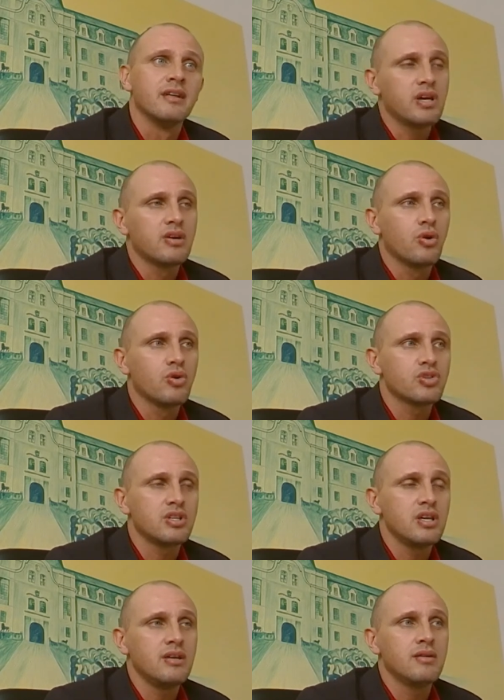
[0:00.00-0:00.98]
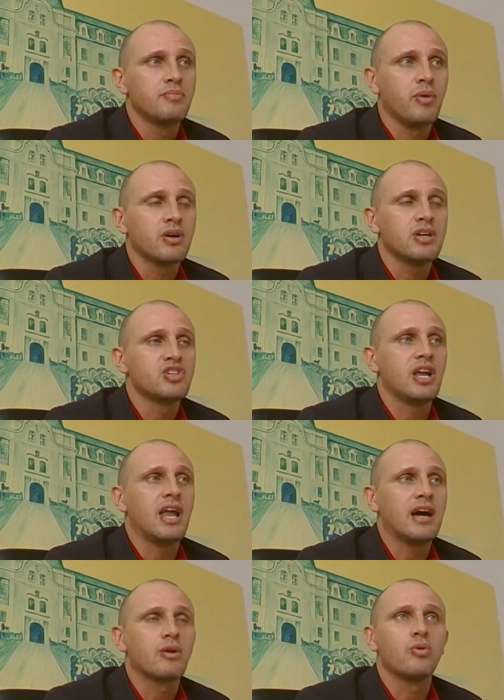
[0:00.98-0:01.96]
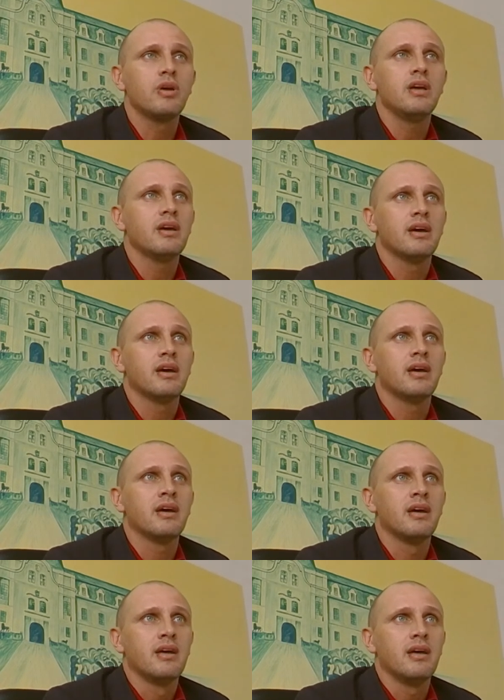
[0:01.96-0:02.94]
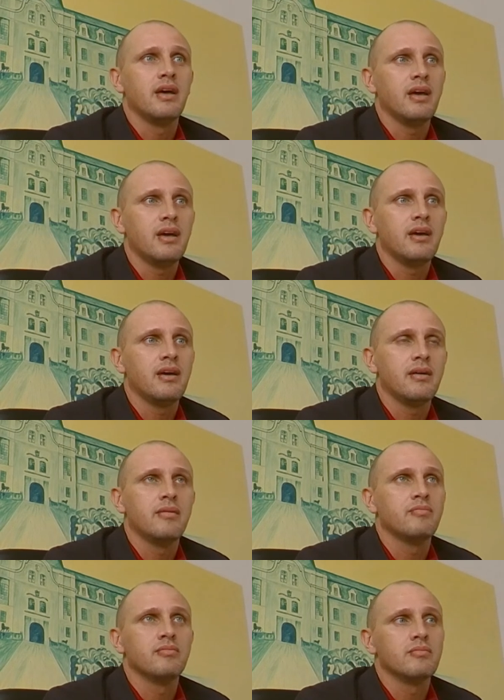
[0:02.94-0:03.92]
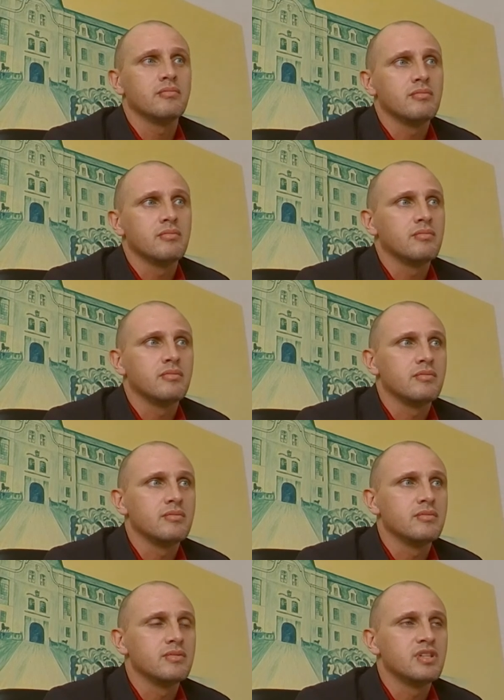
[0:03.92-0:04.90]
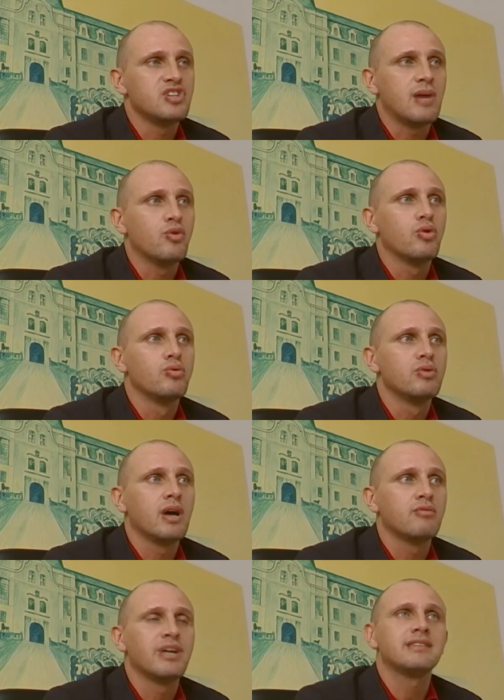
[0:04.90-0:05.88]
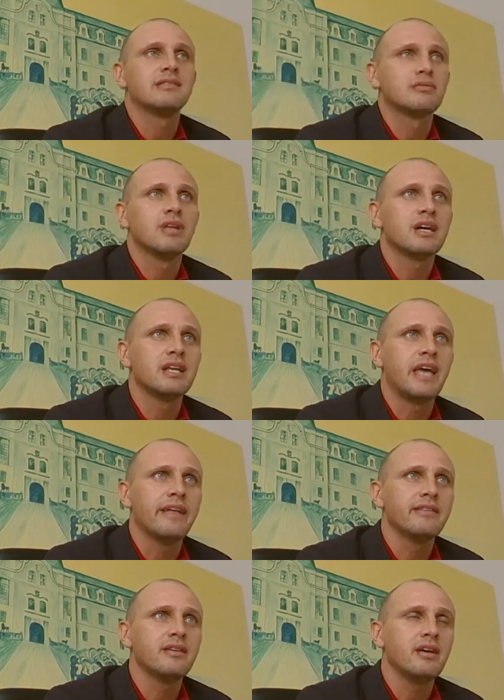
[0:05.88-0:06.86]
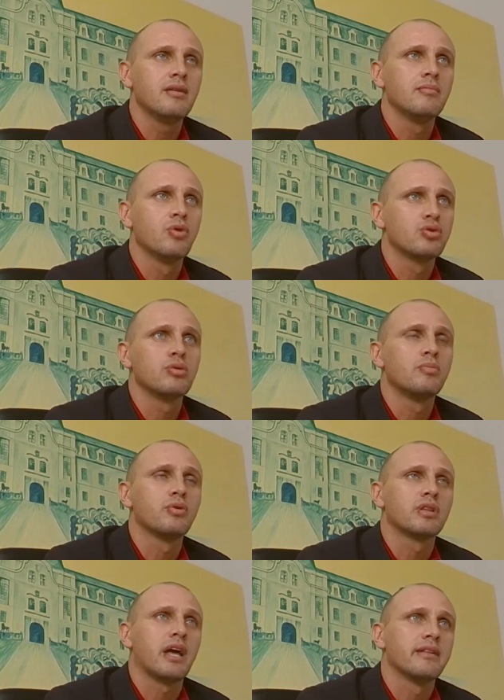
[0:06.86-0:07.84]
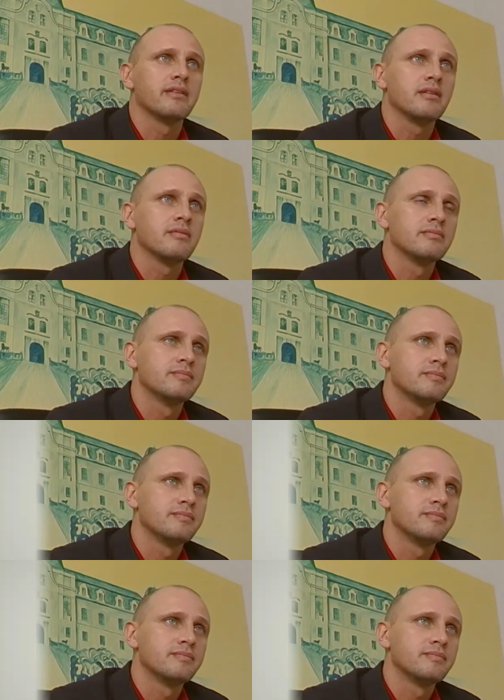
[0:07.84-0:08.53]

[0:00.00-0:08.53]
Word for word: Pochi costi, pochi scialacqui eh, e mm, diciamo una, un'attenzione al cliente molto importante.